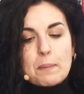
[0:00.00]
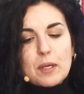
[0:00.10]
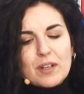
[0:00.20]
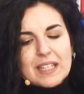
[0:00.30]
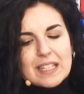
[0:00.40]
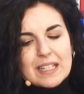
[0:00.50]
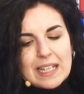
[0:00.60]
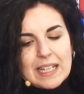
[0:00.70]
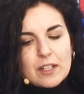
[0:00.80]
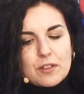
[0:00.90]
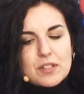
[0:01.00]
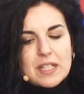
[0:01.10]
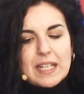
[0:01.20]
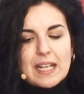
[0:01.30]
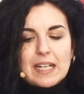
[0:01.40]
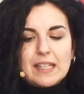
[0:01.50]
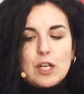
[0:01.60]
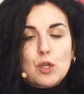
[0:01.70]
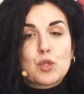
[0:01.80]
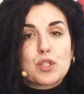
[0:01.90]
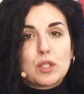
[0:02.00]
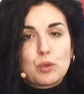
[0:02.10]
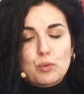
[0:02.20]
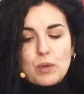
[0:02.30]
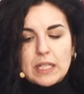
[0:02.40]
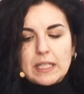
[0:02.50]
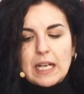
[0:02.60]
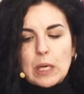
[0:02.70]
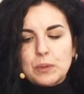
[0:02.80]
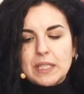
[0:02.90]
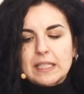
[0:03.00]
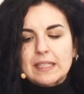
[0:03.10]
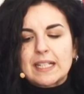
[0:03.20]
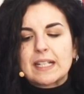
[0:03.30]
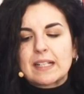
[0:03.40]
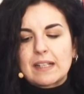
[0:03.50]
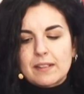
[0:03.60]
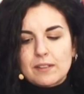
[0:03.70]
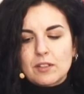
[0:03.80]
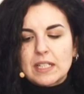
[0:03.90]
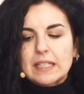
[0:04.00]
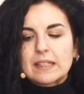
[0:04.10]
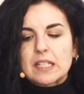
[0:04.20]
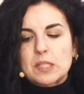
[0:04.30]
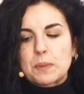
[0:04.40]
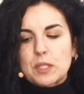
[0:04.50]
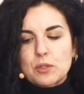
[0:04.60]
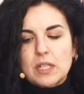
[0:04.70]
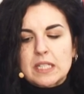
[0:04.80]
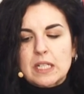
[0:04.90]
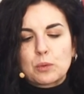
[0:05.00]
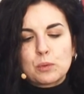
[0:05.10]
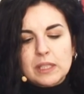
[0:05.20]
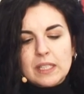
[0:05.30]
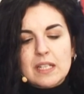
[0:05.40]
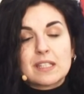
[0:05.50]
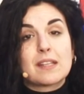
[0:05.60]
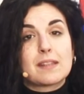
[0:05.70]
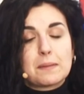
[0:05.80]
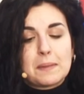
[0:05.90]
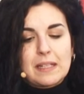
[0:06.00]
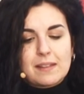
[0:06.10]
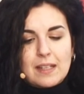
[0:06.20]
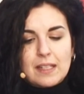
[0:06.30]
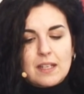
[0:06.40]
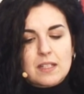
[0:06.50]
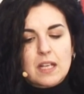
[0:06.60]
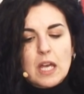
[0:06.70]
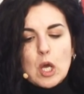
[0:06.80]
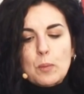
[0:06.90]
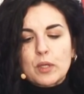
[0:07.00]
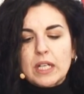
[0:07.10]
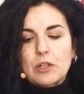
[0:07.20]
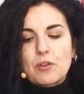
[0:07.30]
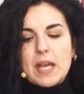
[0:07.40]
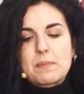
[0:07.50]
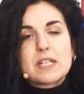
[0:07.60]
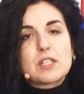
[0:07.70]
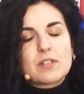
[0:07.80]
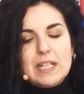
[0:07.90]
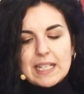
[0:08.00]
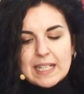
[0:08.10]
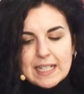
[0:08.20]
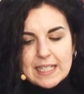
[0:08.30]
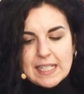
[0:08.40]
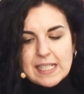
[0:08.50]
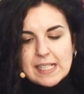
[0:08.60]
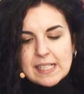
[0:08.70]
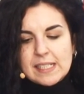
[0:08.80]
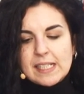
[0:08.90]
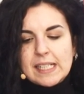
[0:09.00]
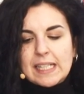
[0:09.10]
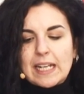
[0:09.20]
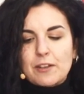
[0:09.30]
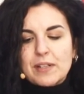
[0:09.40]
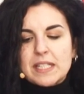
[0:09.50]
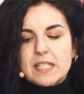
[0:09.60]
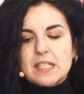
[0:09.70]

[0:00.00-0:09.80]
pero que tan lejos en realidad nos sitúan de la auténtica relación entre personas adultas y civilizadas, porque no hay mayor lejanía que la falsa